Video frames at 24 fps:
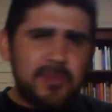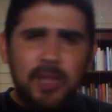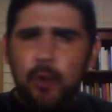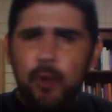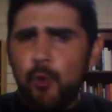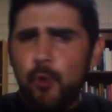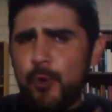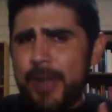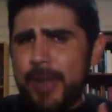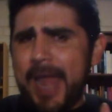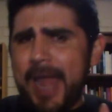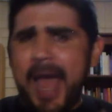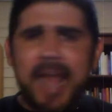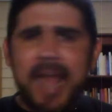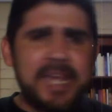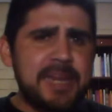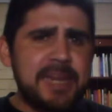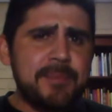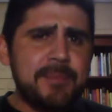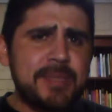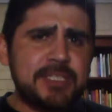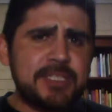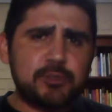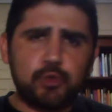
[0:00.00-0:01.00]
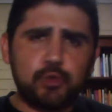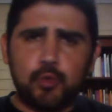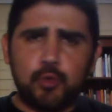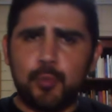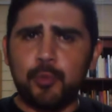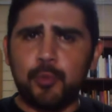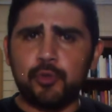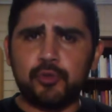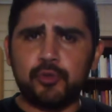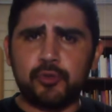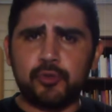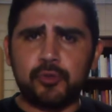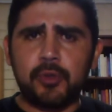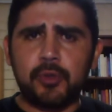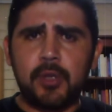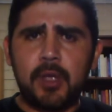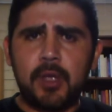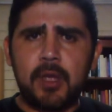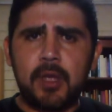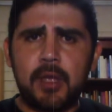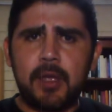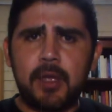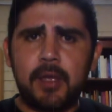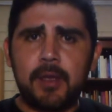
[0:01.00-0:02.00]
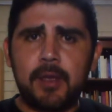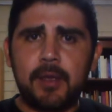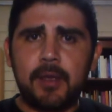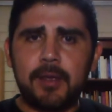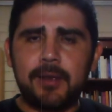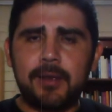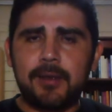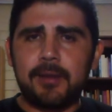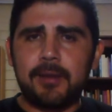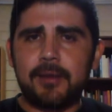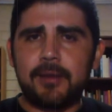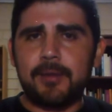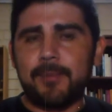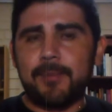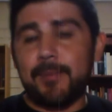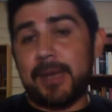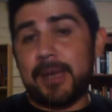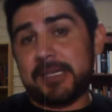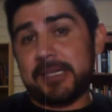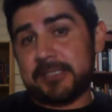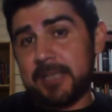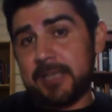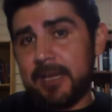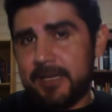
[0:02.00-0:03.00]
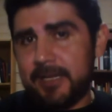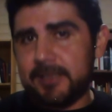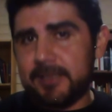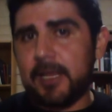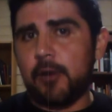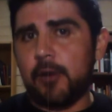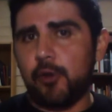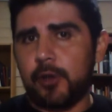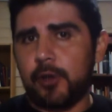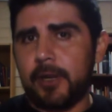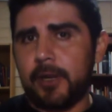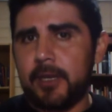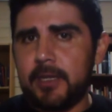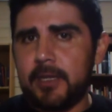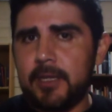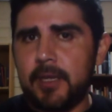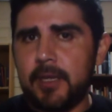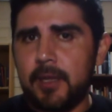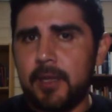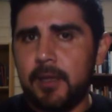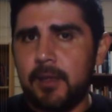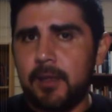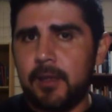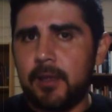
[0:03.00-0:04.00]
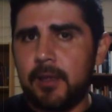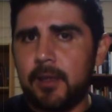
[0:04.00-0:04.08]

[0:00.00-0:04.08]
Unanimis sumus. Marcelita lo creía.